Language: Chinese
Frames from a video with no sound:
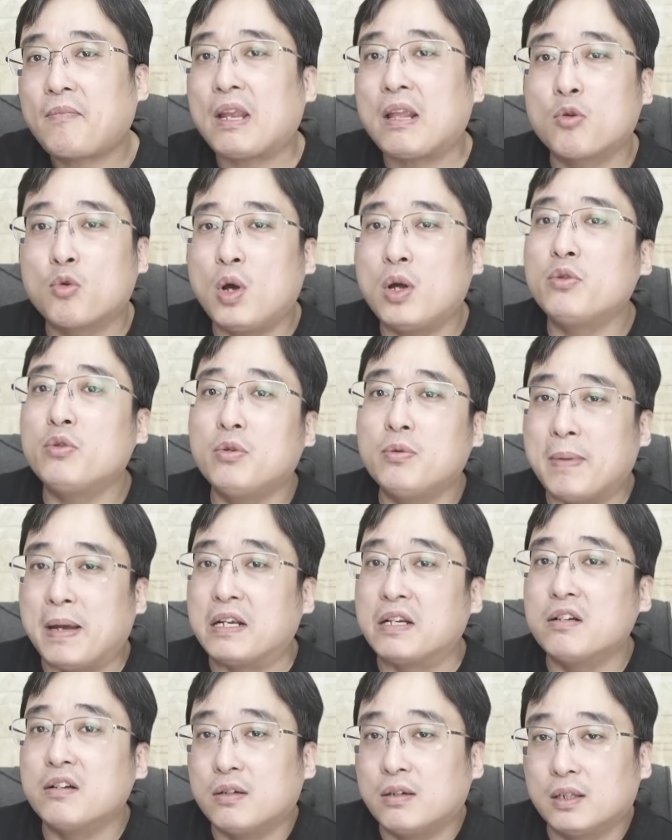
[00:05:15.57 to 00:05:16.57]
关于美
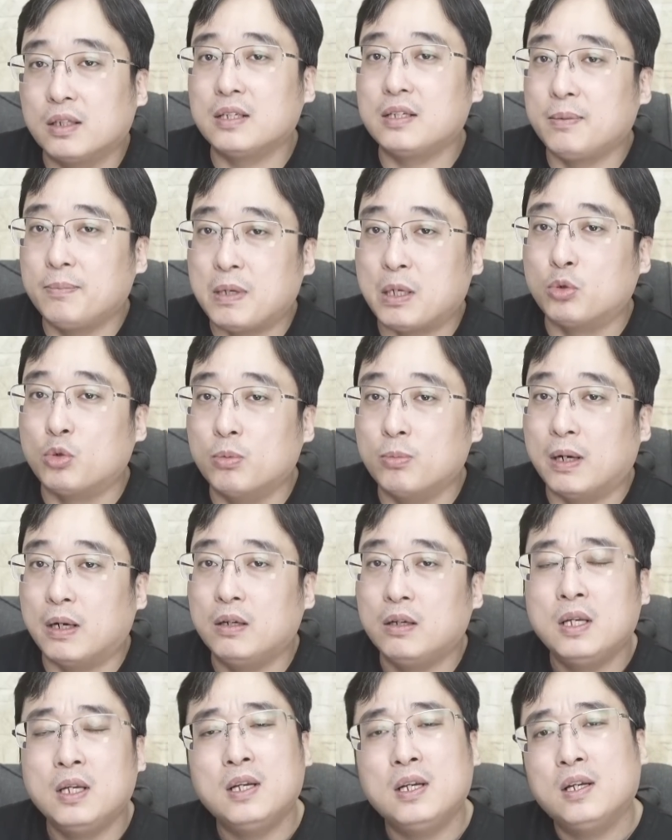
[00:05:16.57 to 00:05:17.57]
日和的芯片同盟，
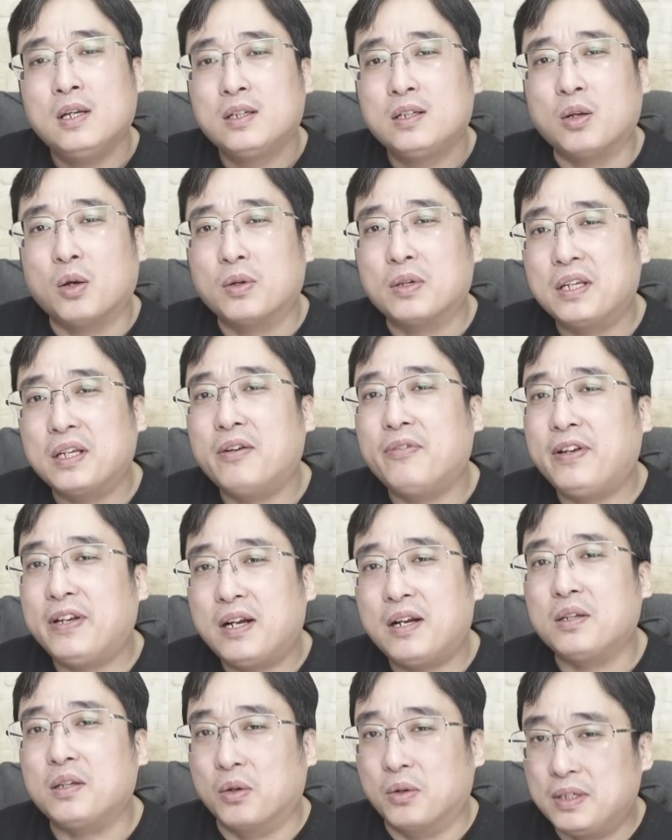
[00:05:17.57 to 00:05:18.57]
有一个非
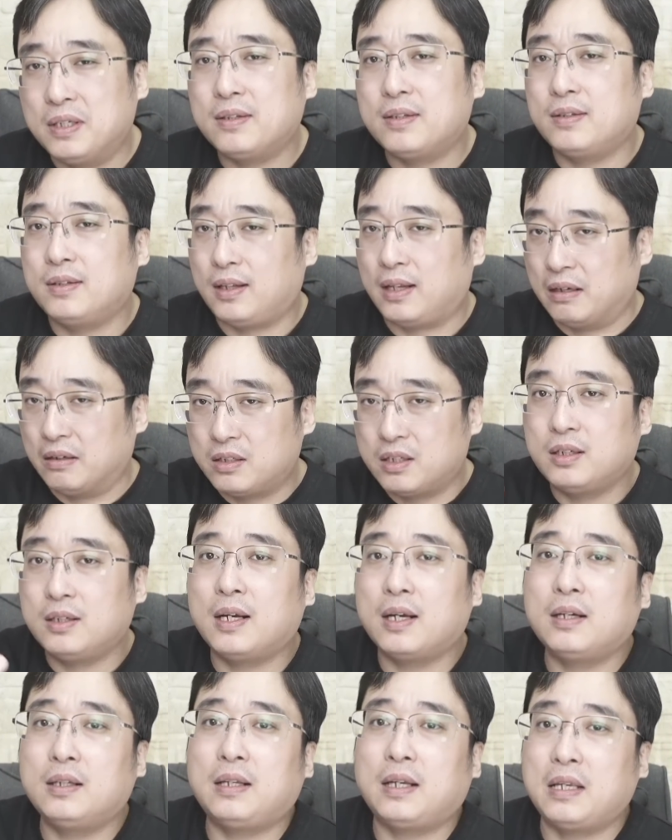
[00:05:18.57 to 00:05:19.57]
常有意思的点，之前
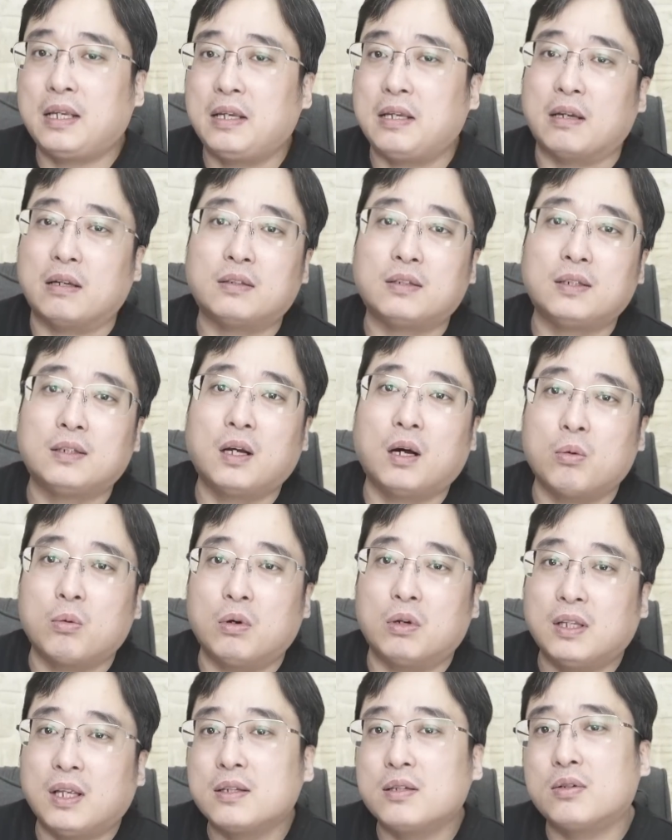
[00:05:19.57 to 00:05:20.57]
跟大家也提到
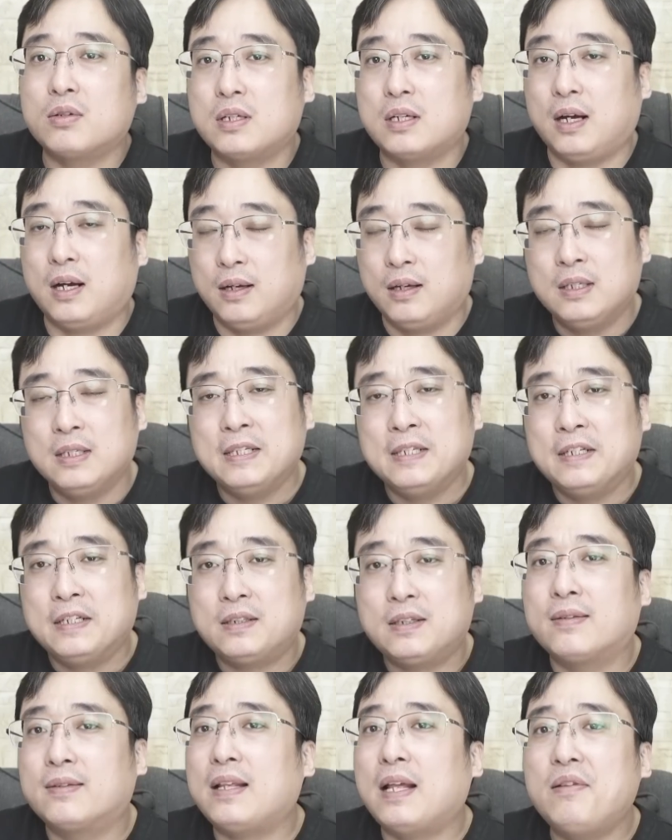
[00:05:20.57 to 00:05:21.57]
过，那就是啊，
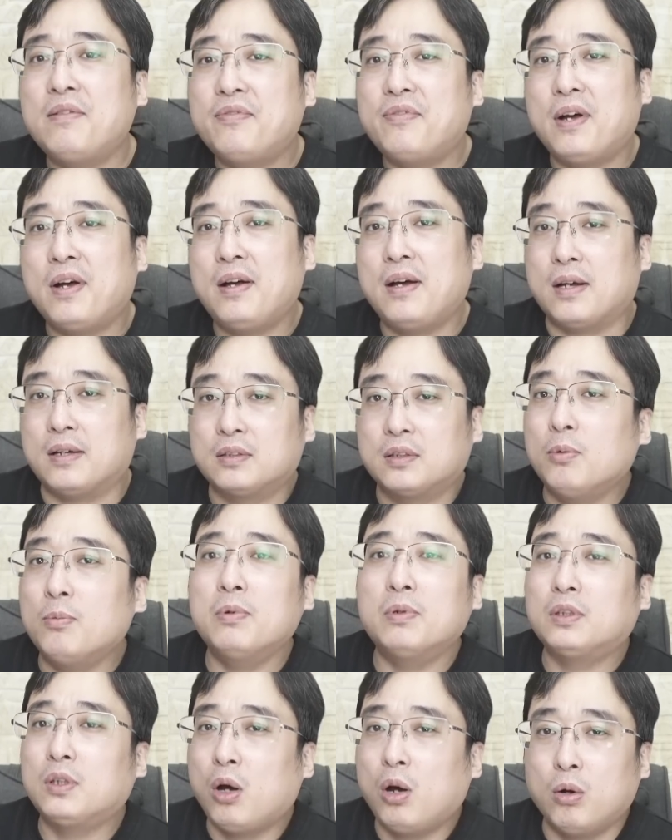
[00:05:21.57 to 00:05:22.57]
这三方啊都
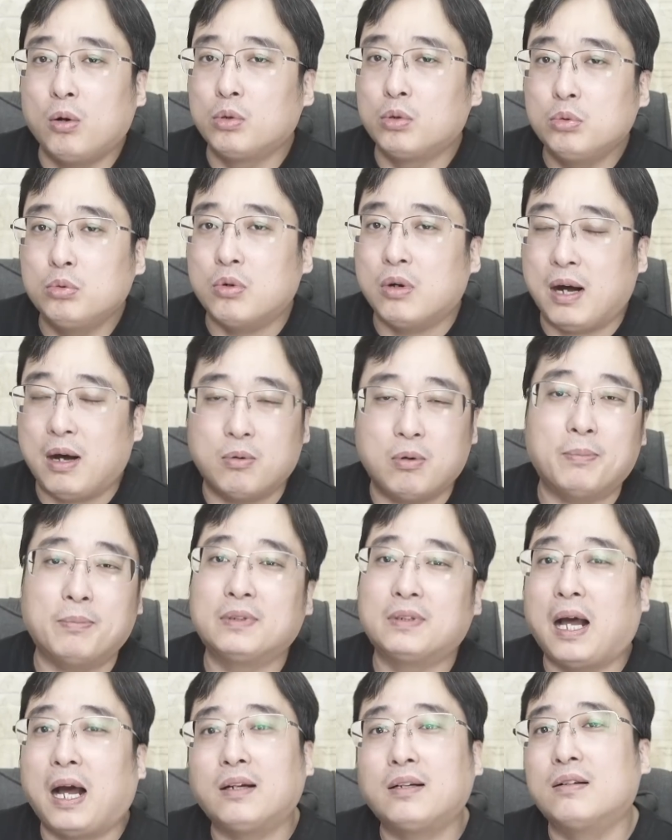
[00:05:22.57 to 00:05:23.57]
不透露啊，我们
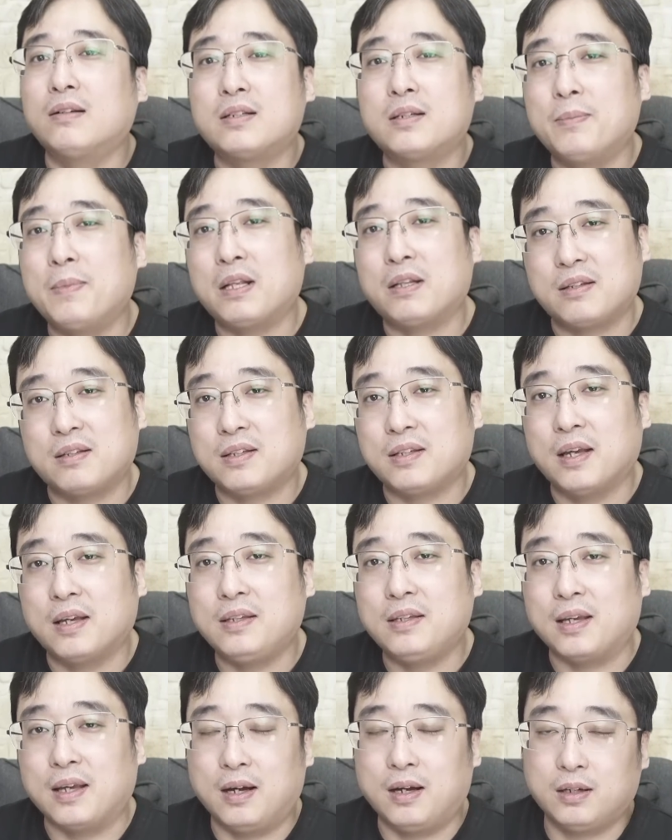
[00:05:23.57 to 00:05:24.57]
达成什么样的协
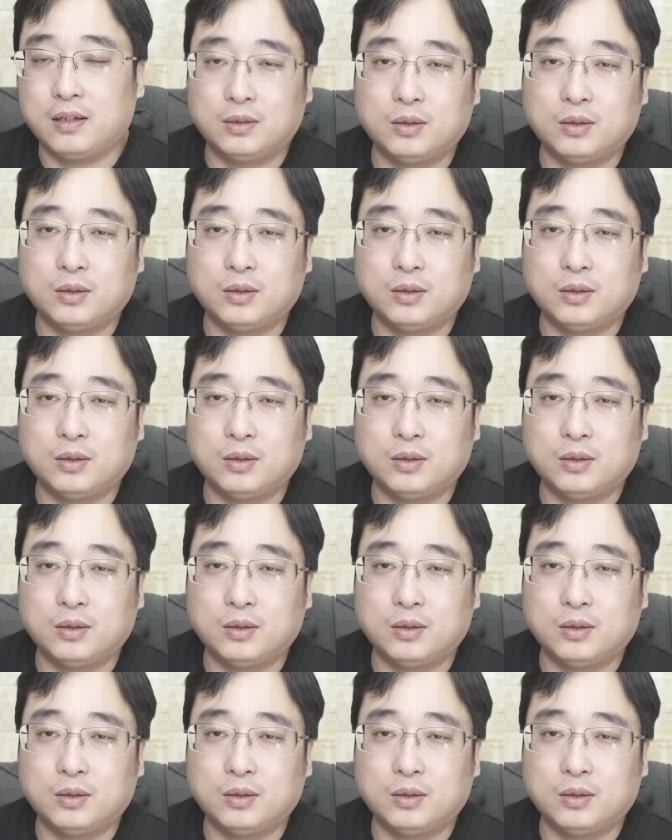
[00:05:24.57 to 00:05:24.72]
议啊？